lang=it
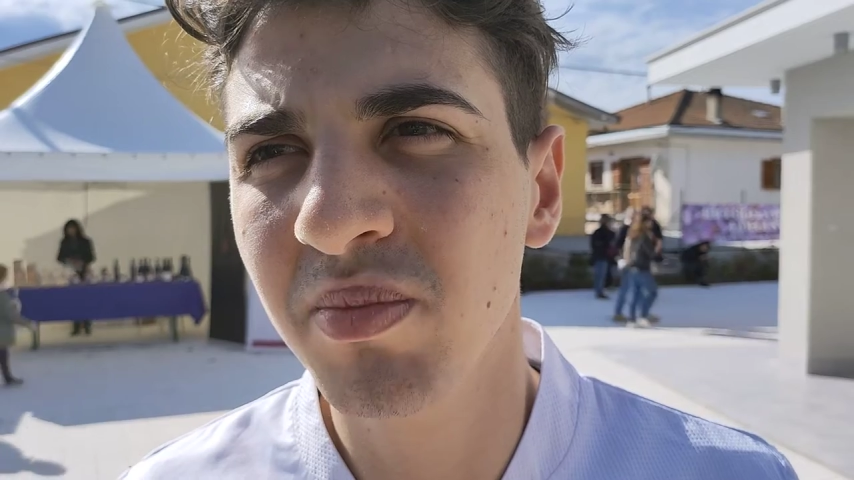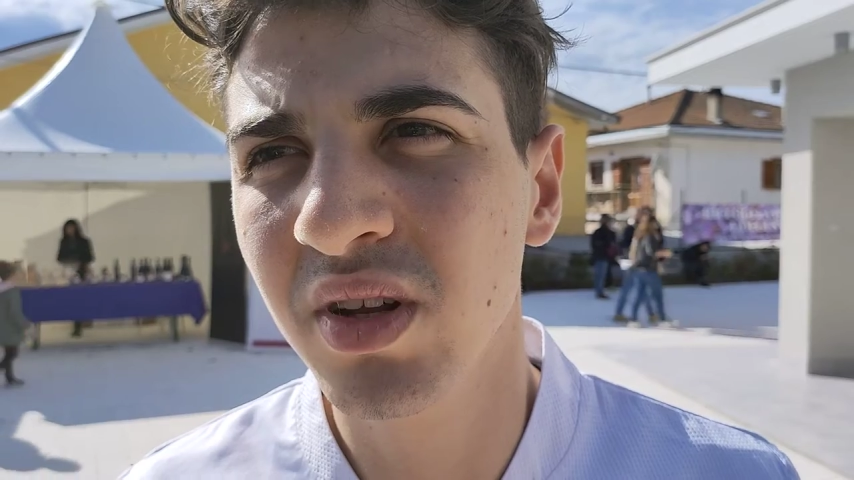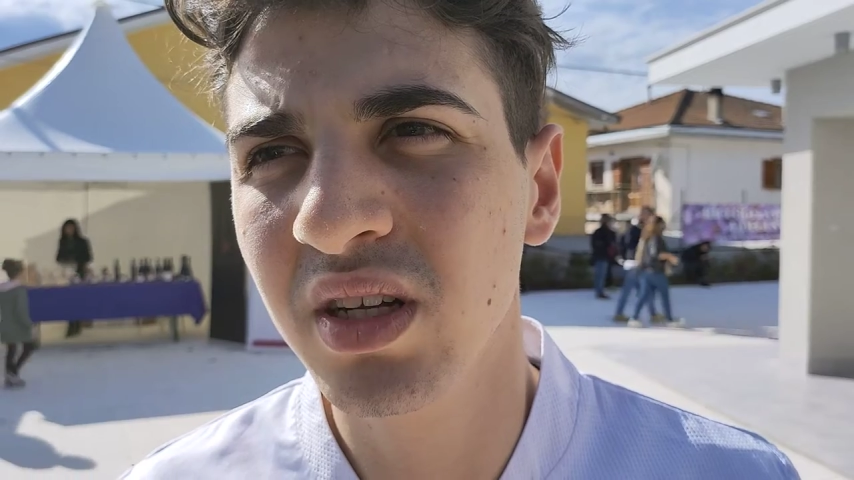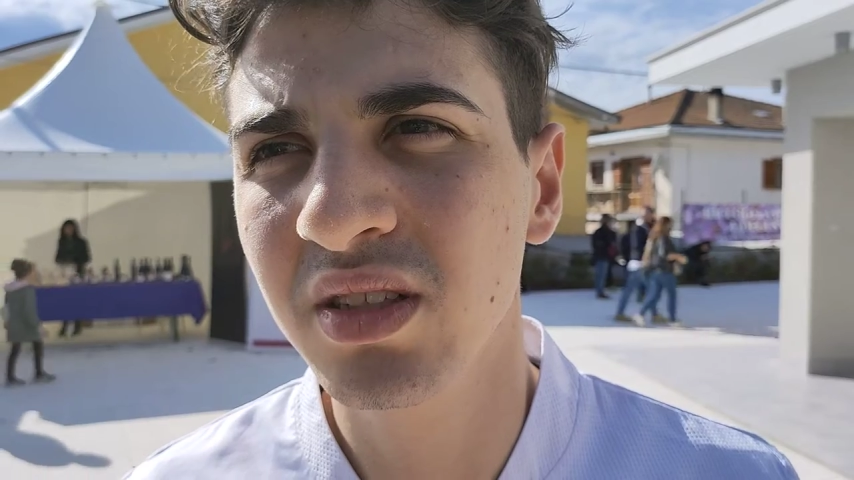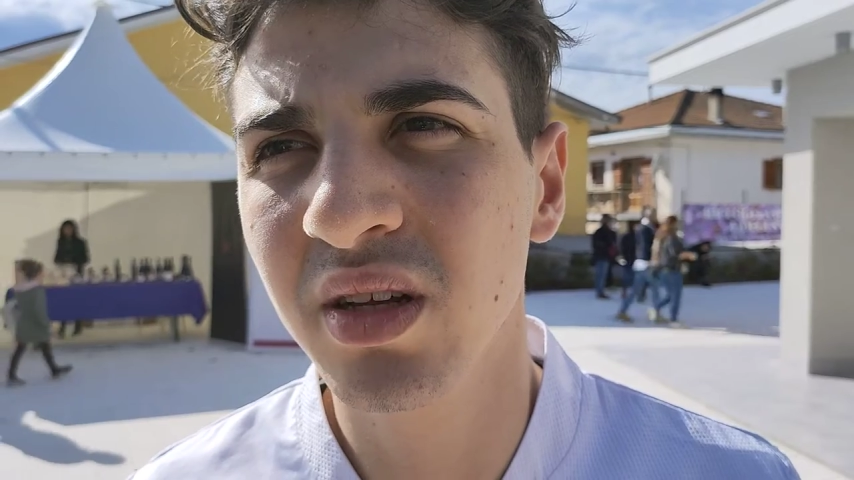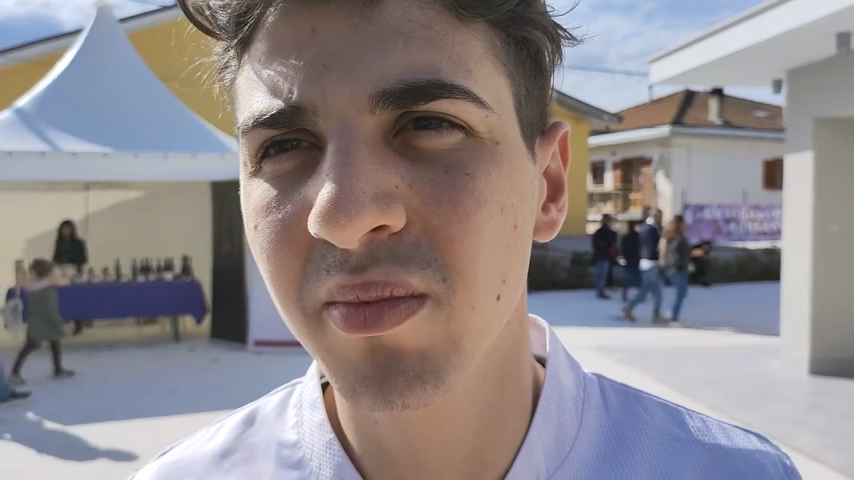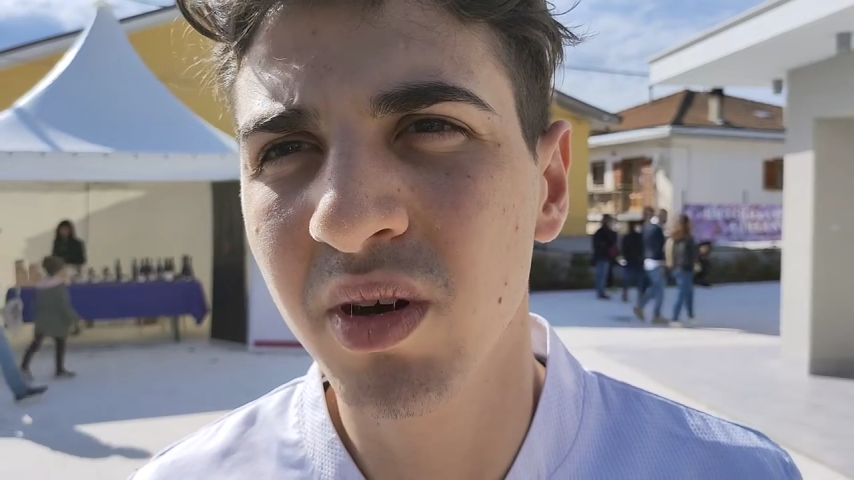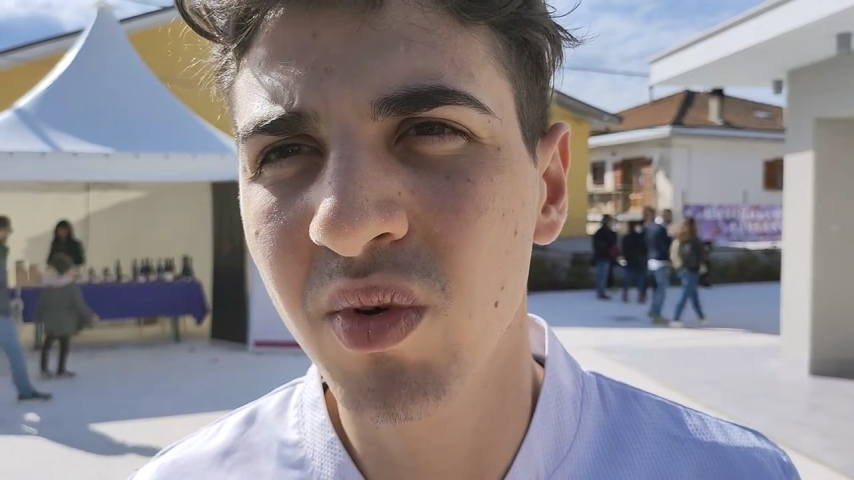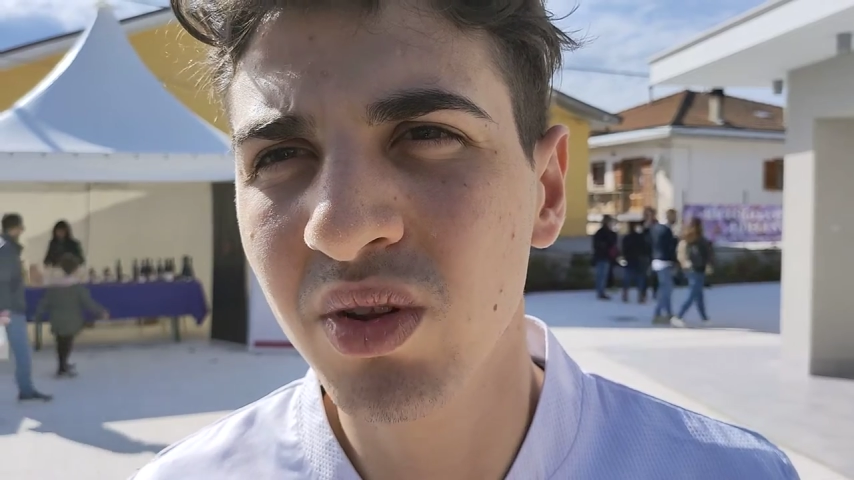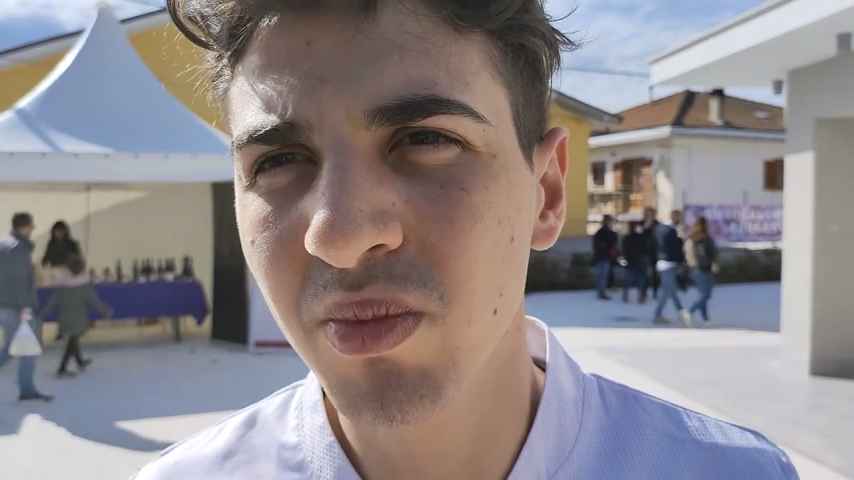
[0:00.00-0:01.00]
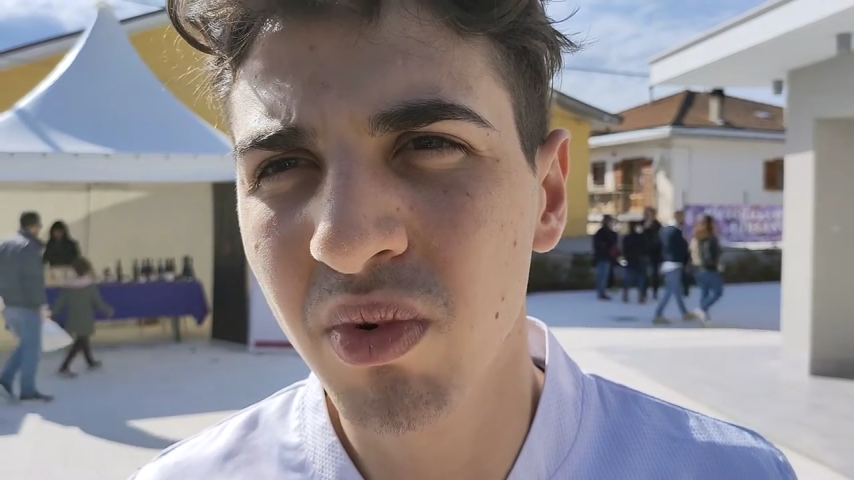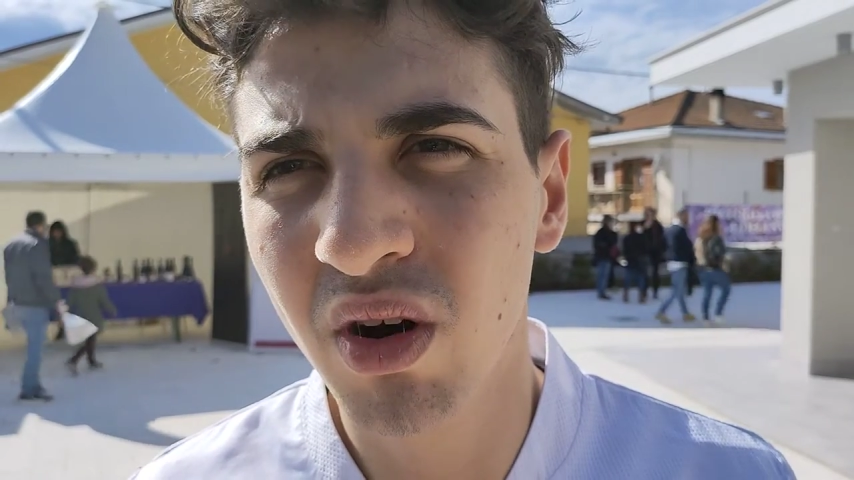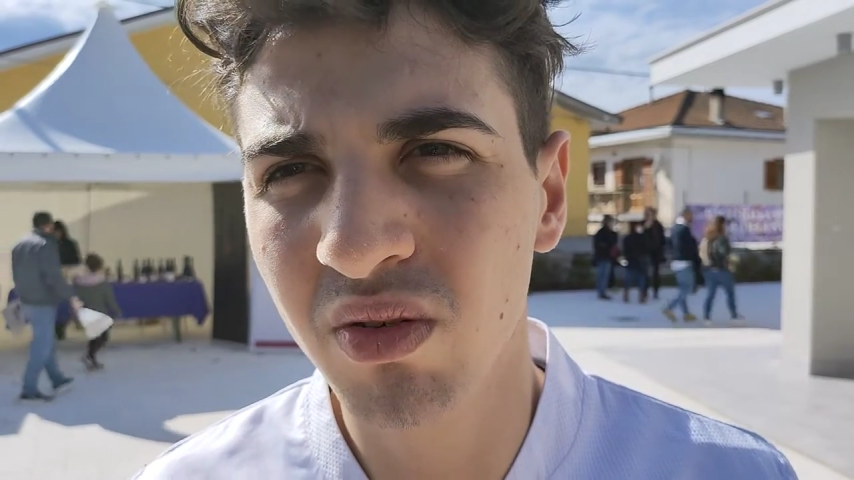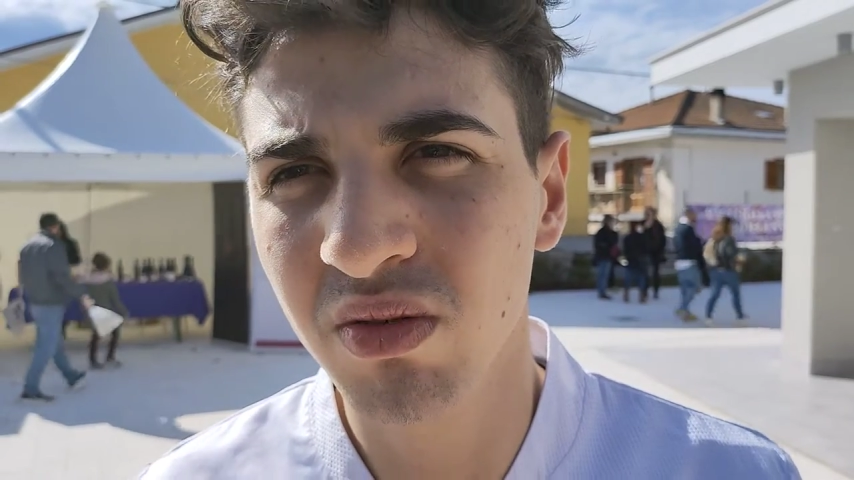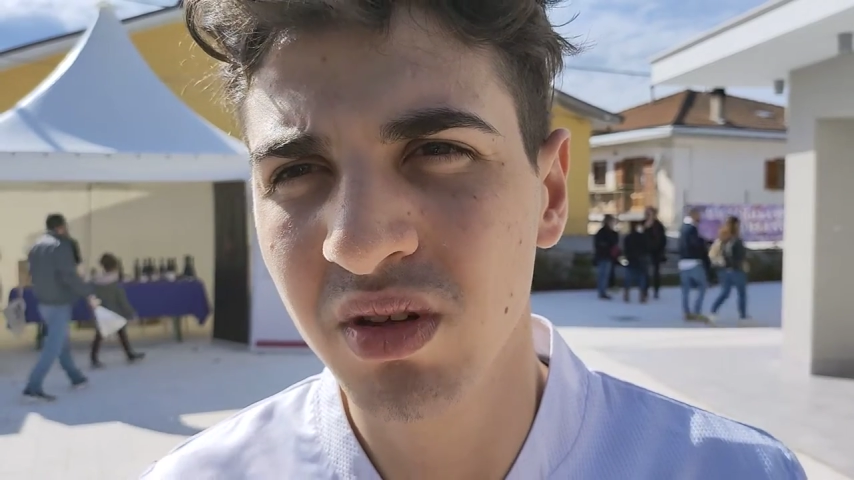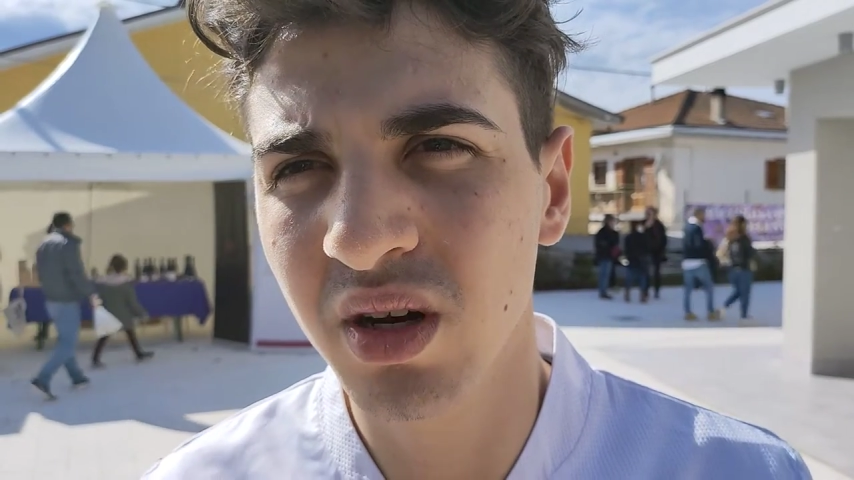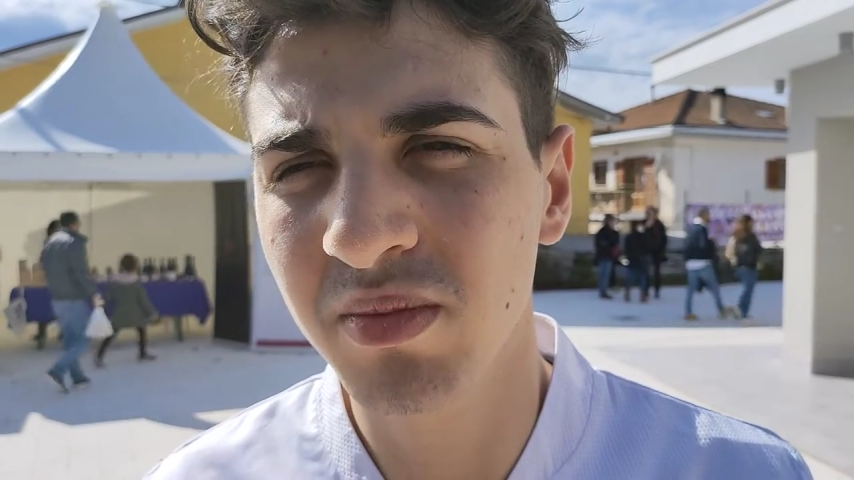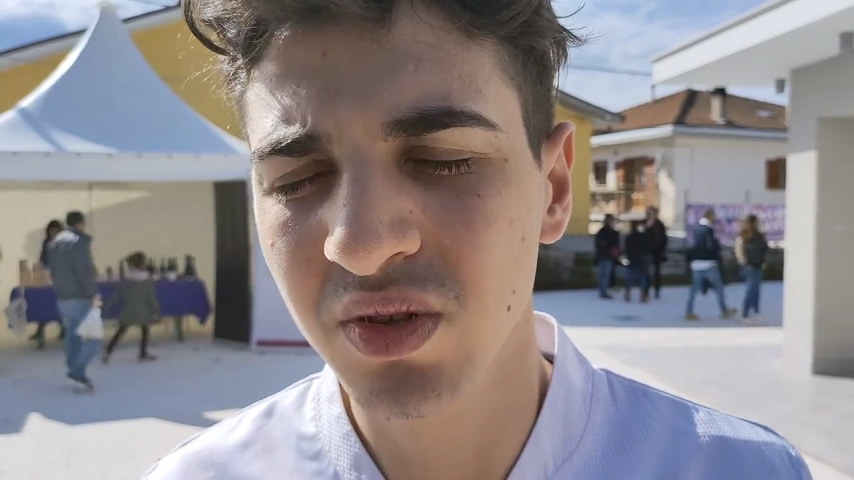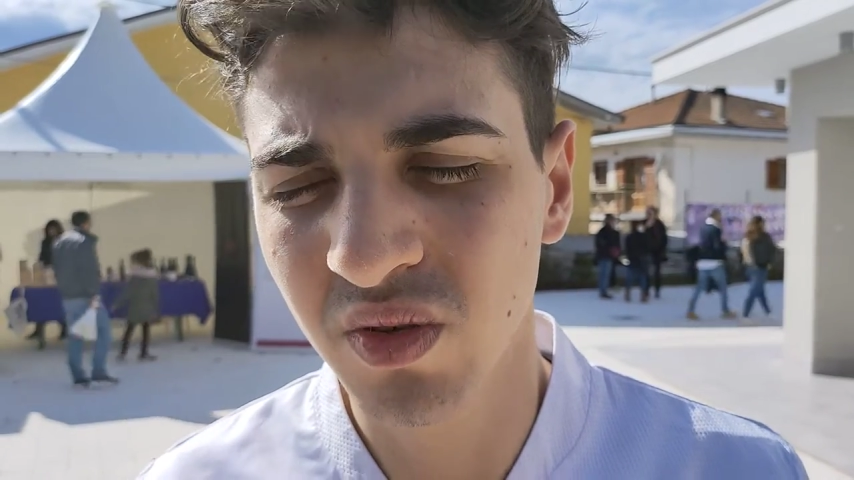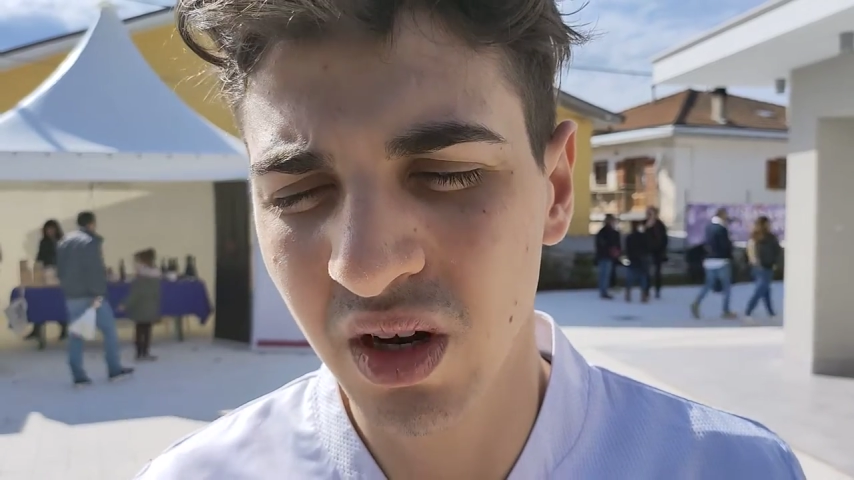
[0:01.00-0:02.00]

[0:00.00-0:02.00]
poteva essere per quanto buono un tiramisù